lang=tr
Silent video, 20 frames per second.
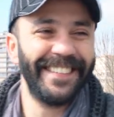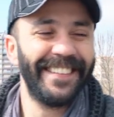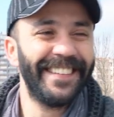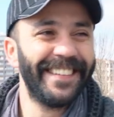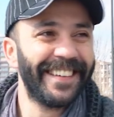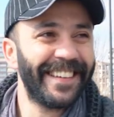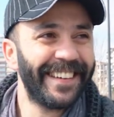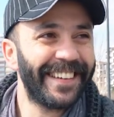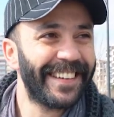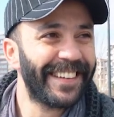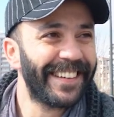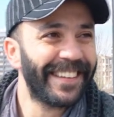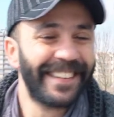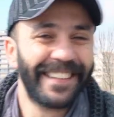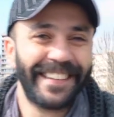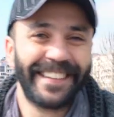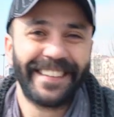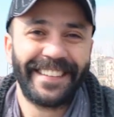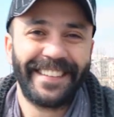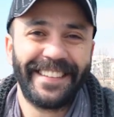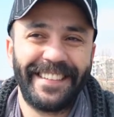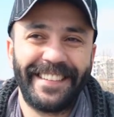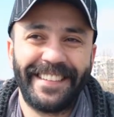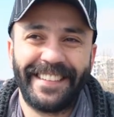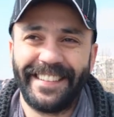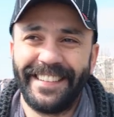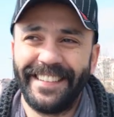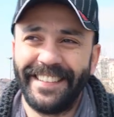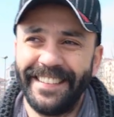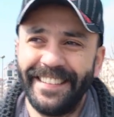Tefo 100 kelimeye
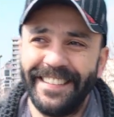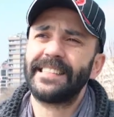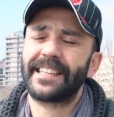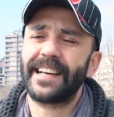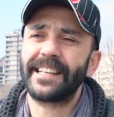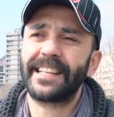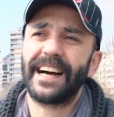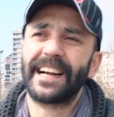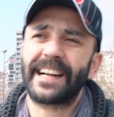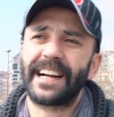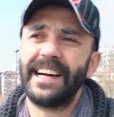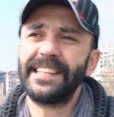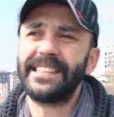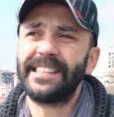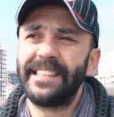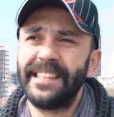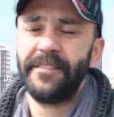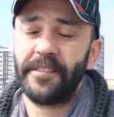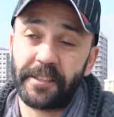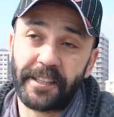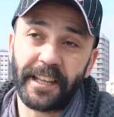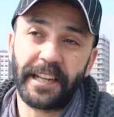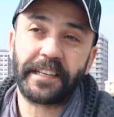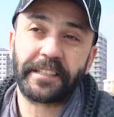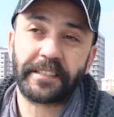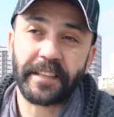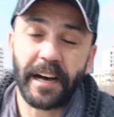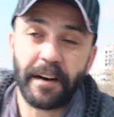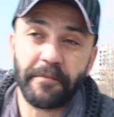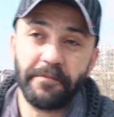sığdırabilir misin? Sadakat, vicdan
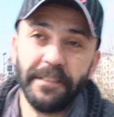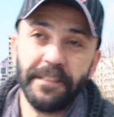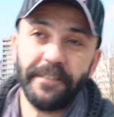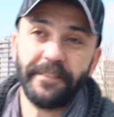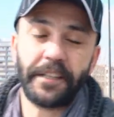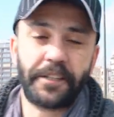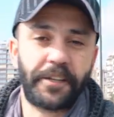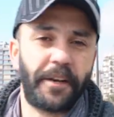azabı ve